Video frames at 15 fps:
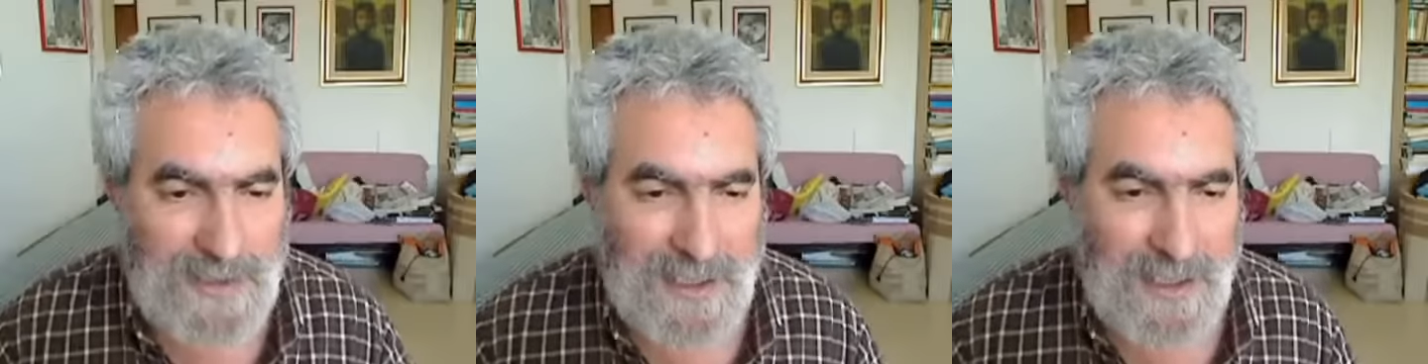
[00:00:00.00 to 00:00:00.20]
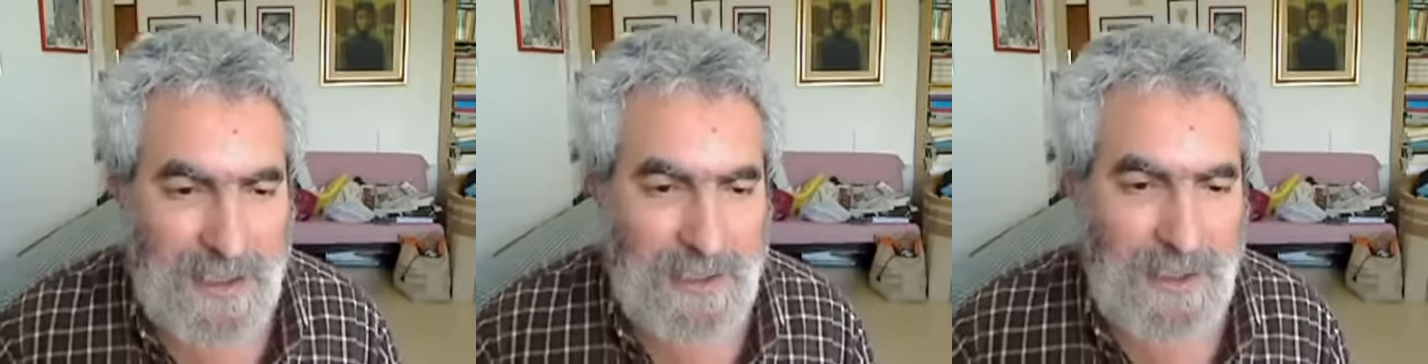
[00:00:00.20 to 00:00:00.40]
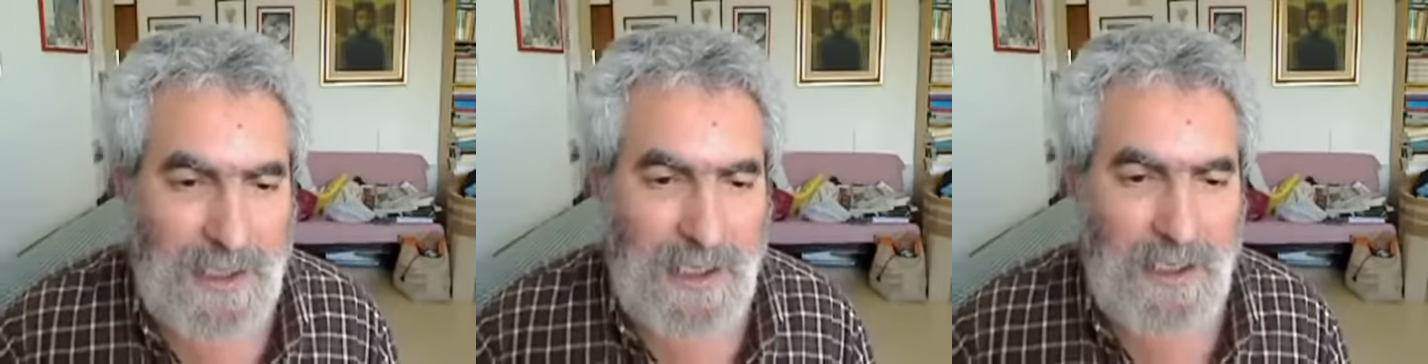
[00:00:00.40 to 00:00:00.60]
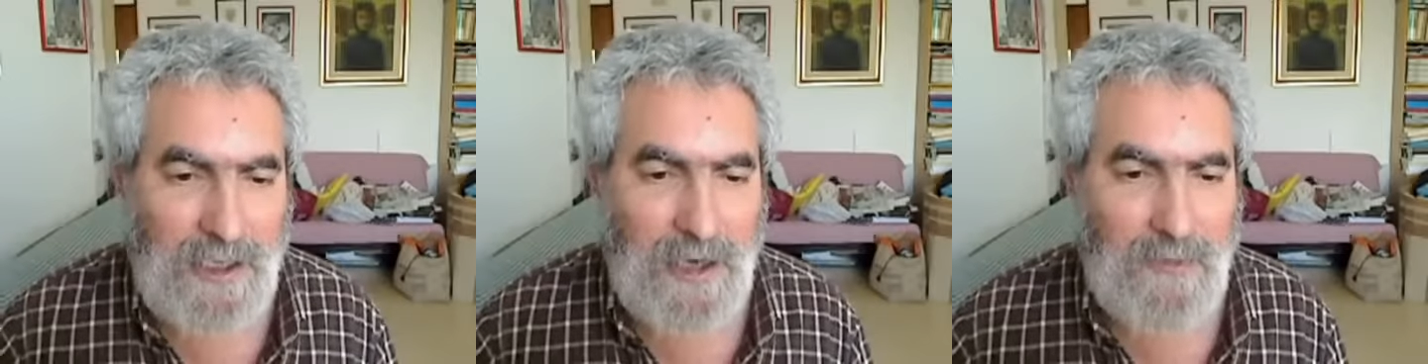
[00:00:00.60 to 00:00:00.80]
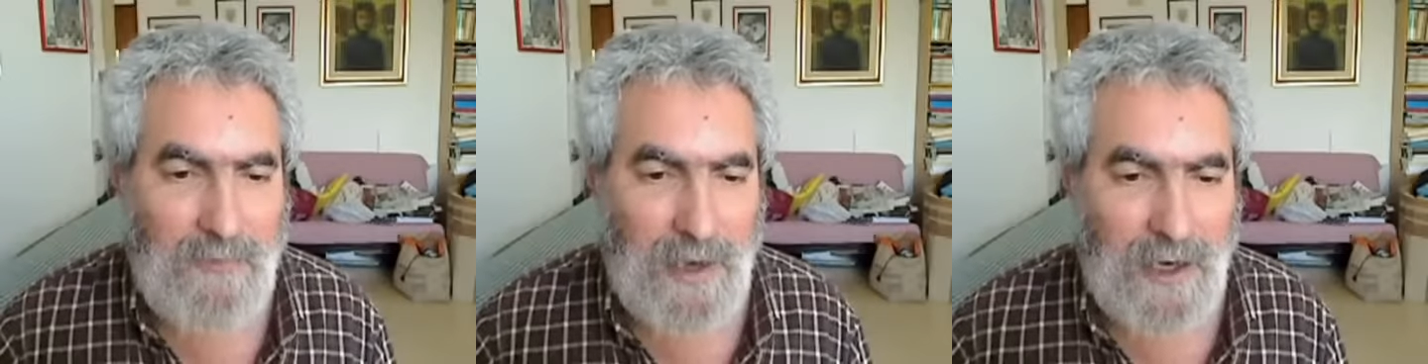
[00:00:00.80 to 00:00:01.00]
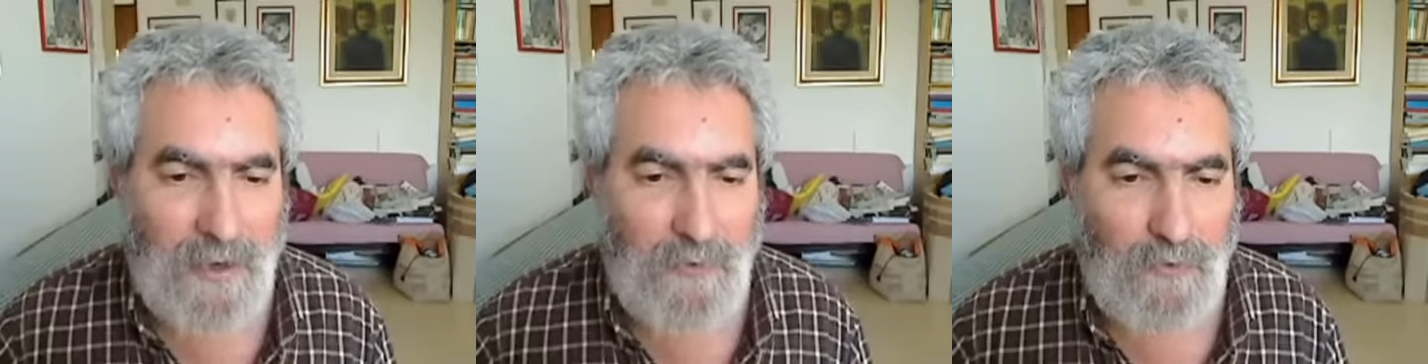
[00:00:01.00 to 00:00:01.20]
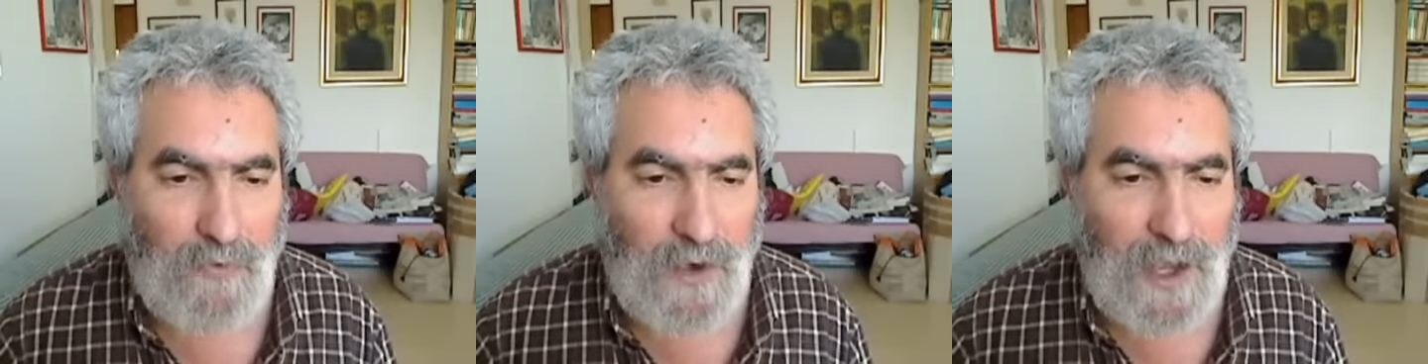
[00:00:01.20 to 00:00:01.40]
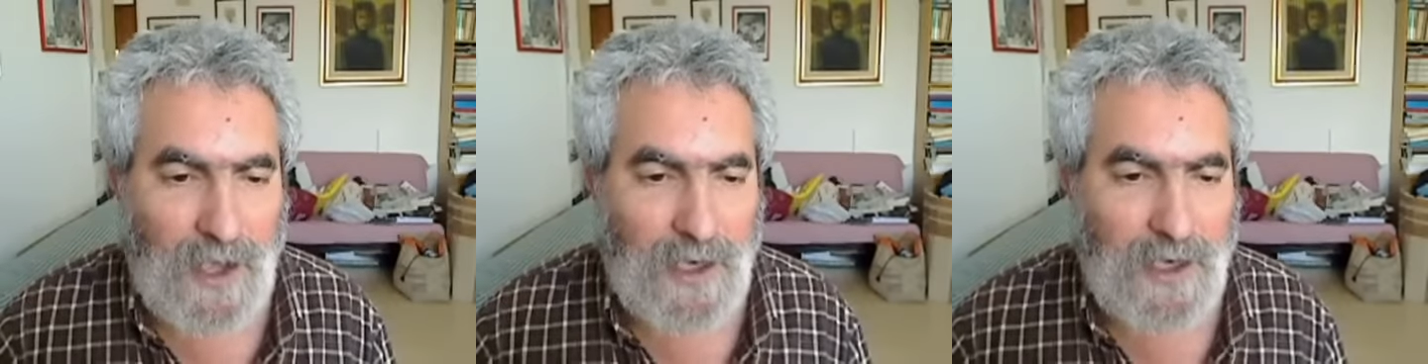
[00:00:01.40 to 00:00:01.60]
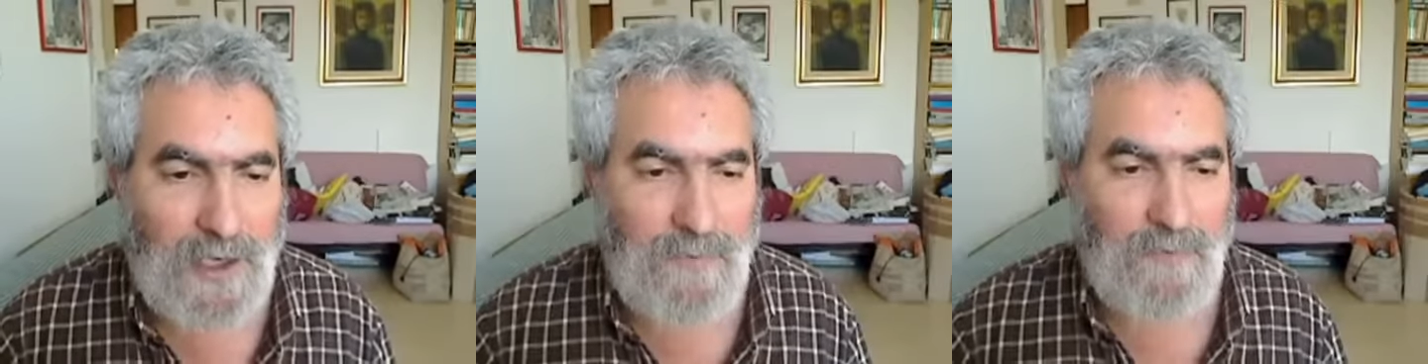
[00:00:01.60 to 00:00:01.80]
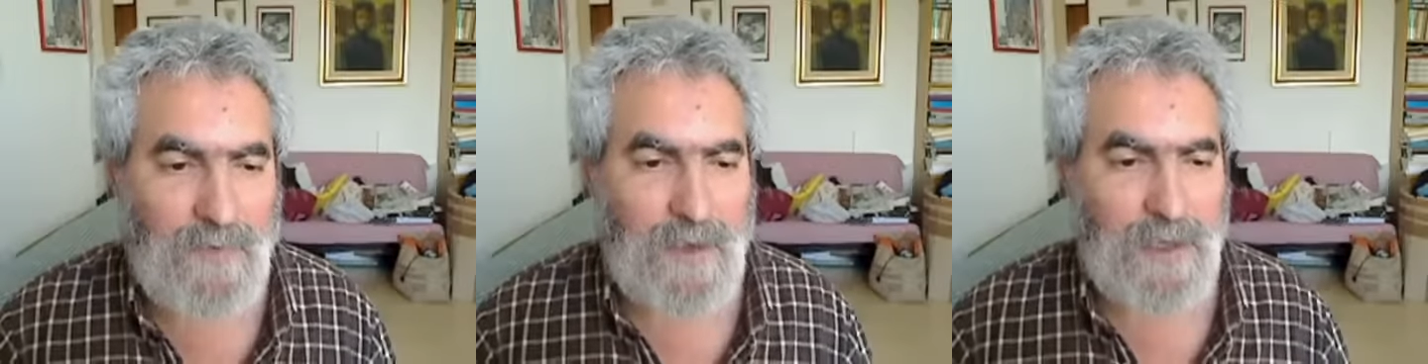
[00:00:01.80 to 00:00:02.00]
s'annidi il
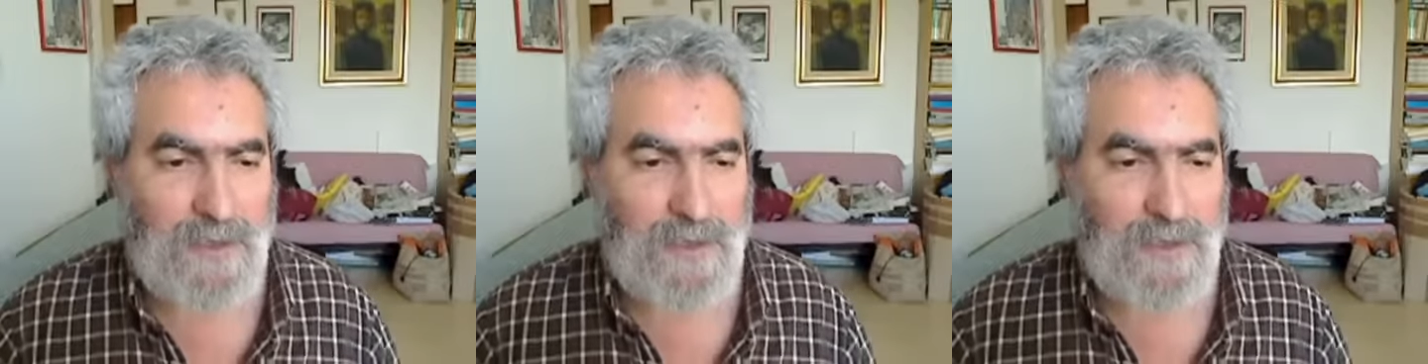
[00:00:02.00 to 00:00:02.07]
malaffare,